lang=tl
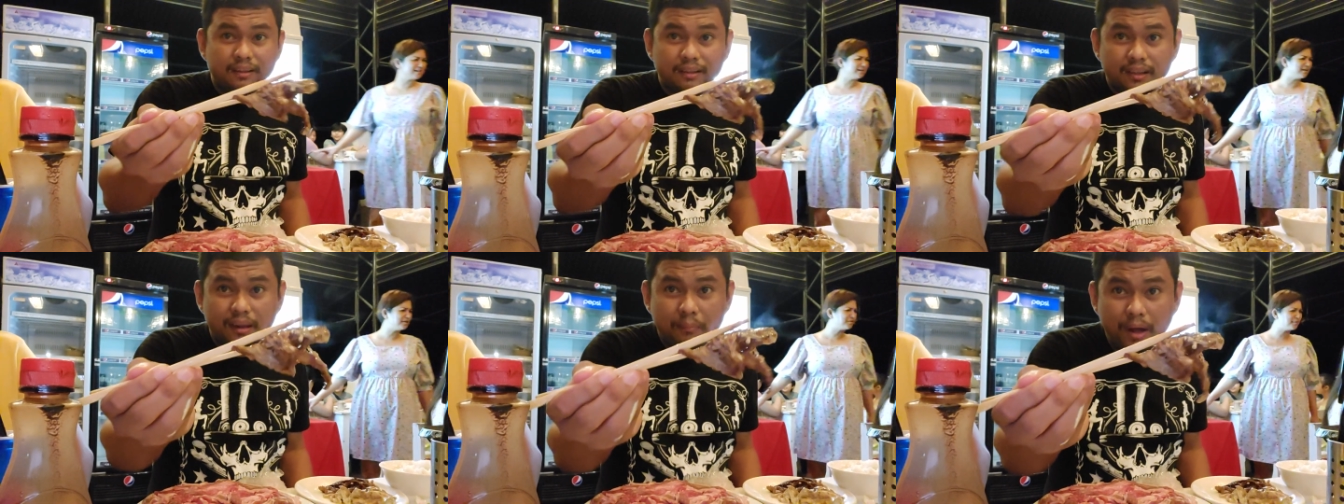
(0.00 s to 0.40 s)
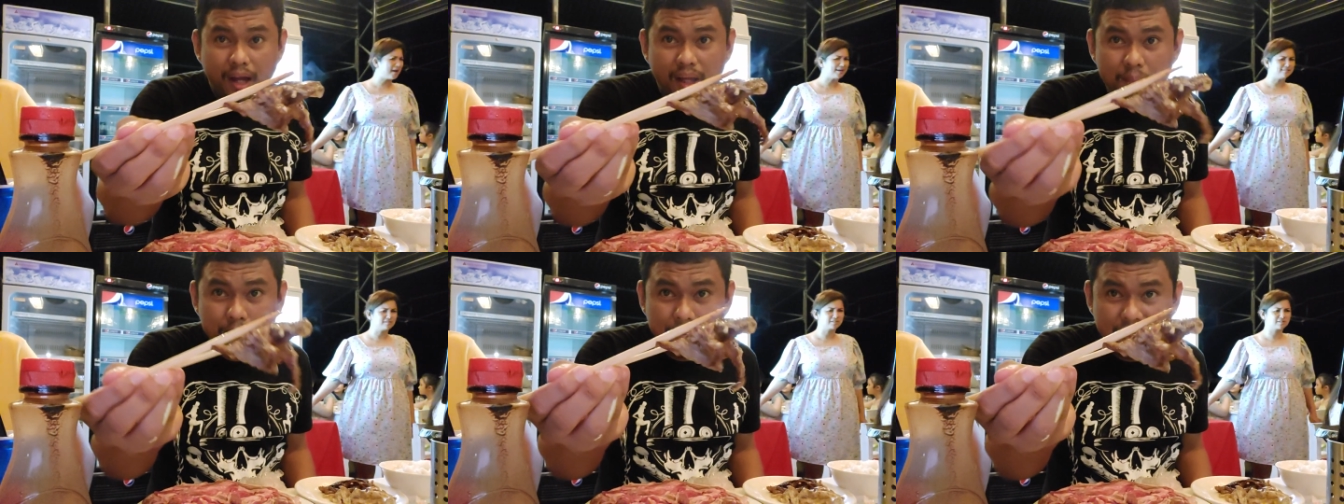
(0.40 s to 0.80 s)
Come
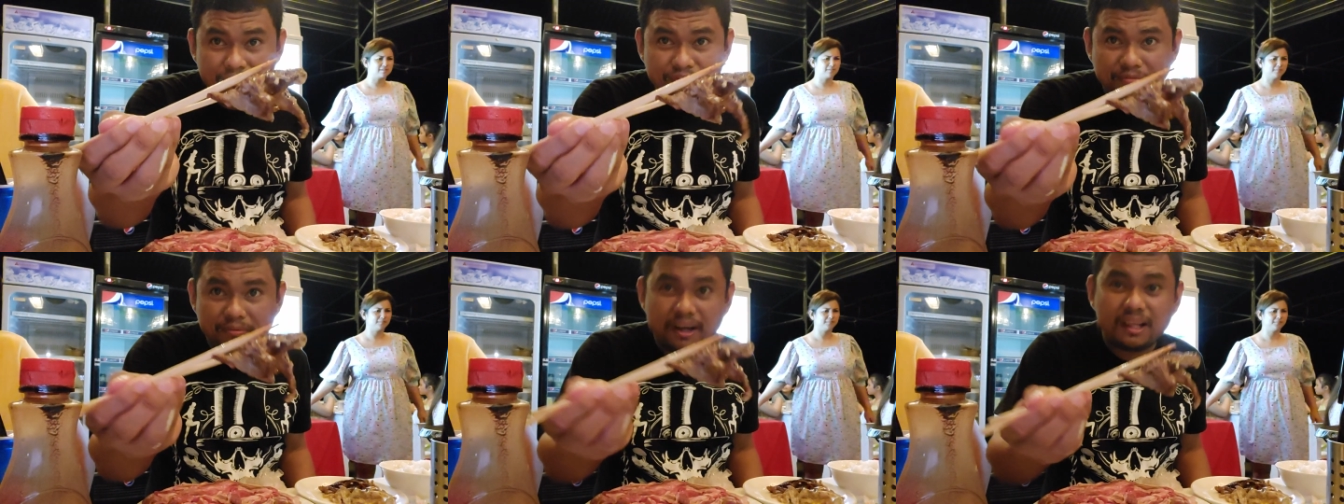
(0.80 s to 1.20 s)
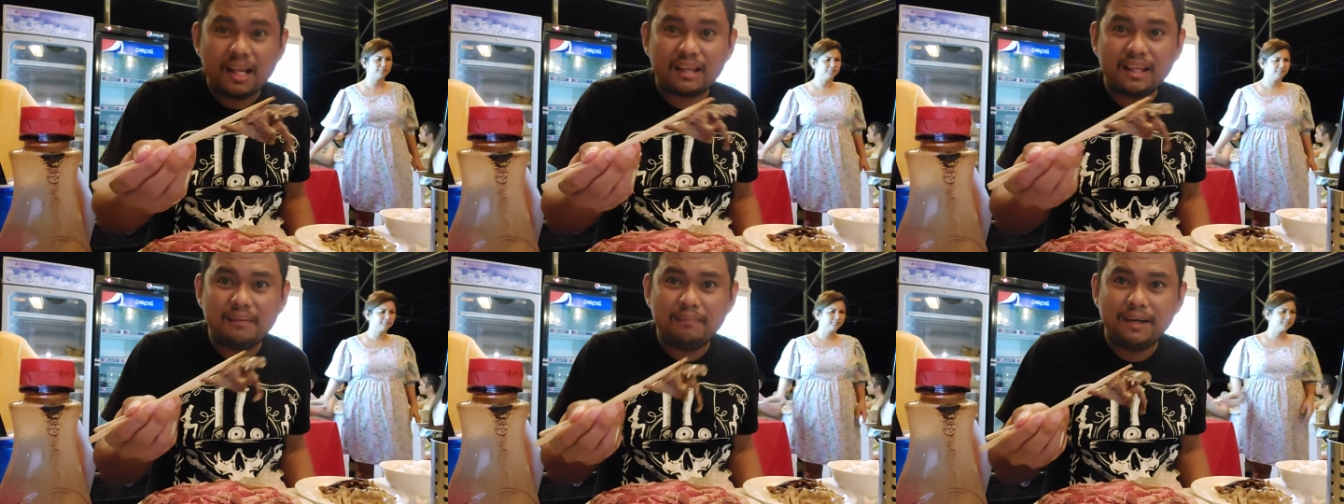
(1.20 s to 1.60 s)
on, beef
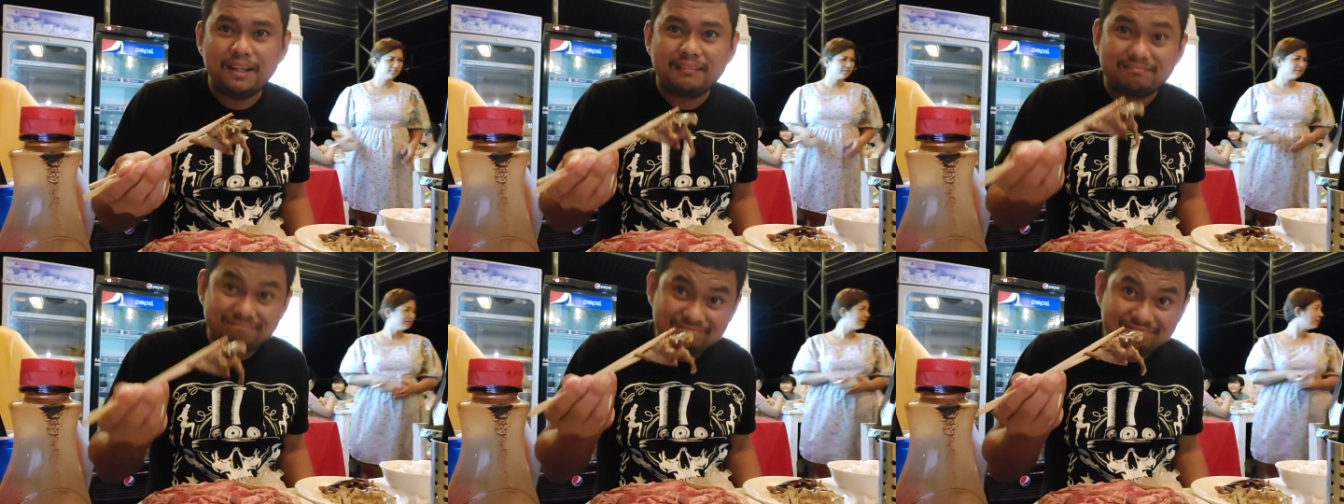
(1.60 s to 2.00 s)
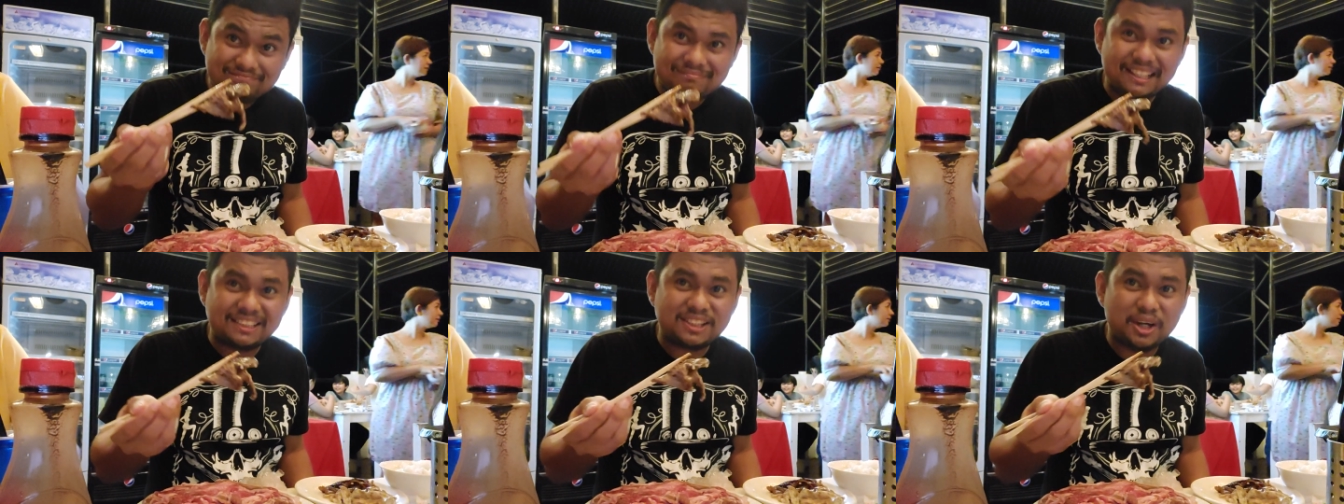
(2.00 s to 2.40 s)
makakibat.
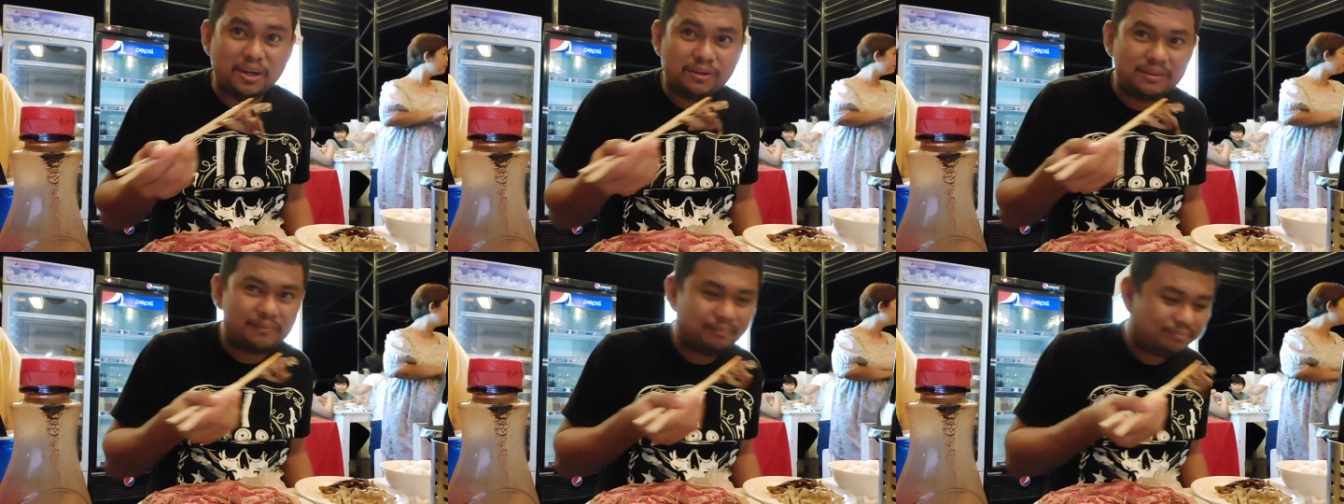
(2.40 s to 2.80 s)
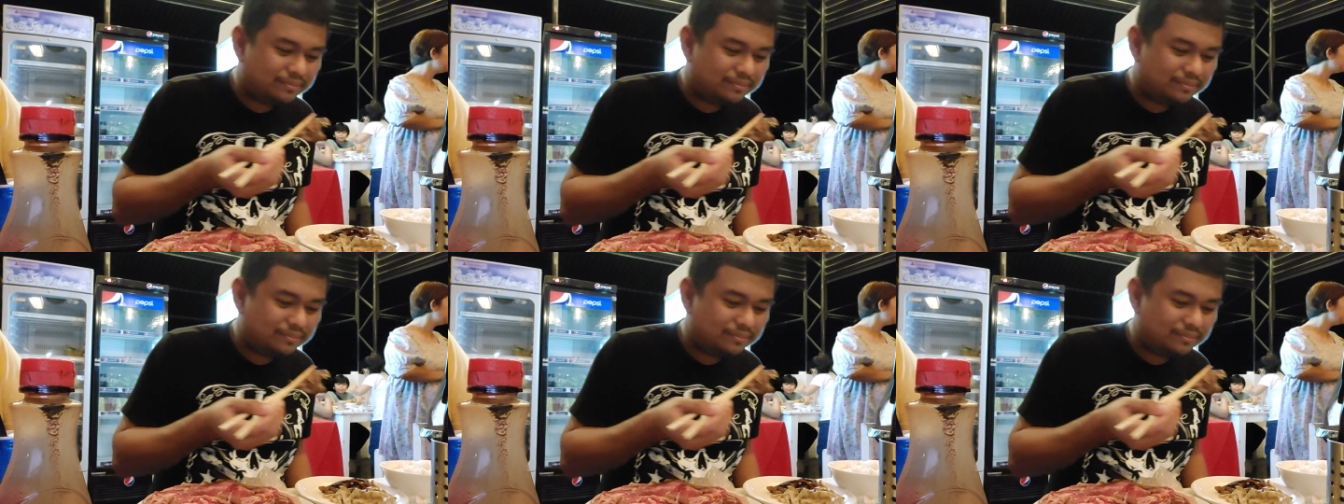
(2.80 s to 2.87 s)
Let's go.